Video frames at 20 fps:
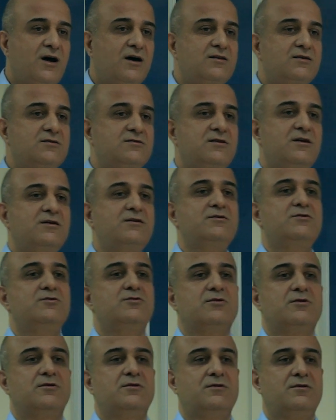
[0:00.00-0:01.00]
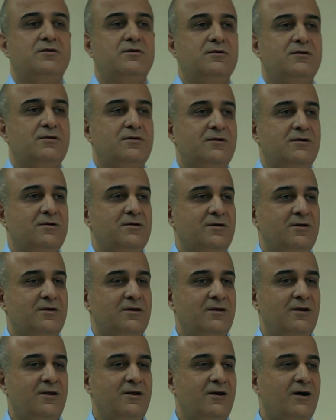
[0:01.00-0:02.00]
saat hızla gidiyor.
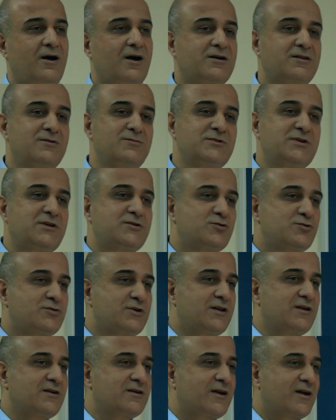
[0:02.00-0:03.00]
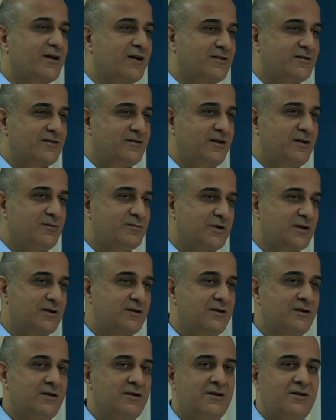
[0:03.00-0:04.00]
Aklımıza şu gelir herhalde değil
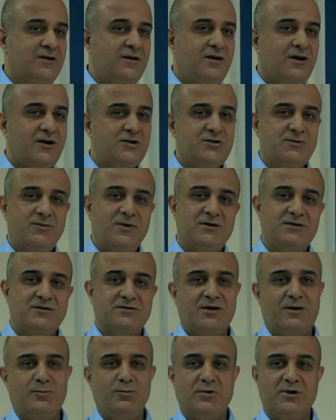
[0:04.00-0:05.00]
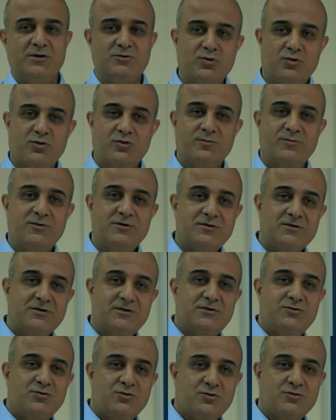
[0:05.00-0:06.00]
mi? Acaba İstanbul'a doğru mu
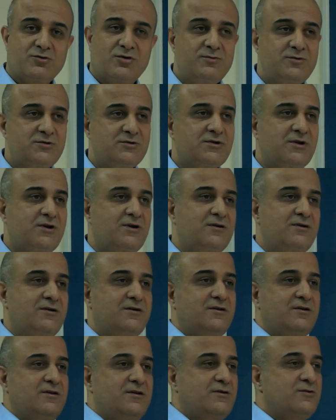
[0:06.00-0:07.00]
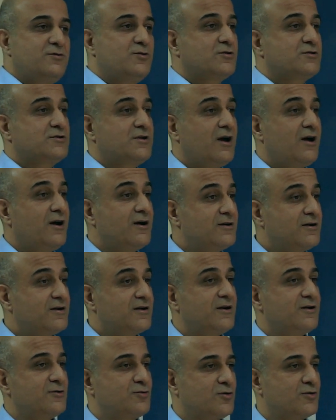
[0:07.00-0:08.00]
gidiyor otobüs? Yoksa
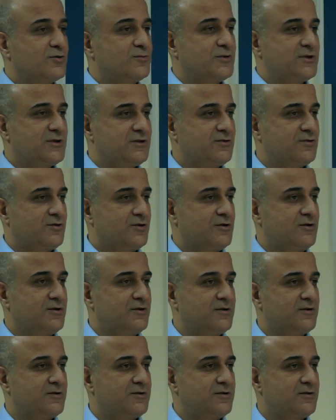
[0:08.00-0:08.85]
Ankara'ya doğru mu gidiyor?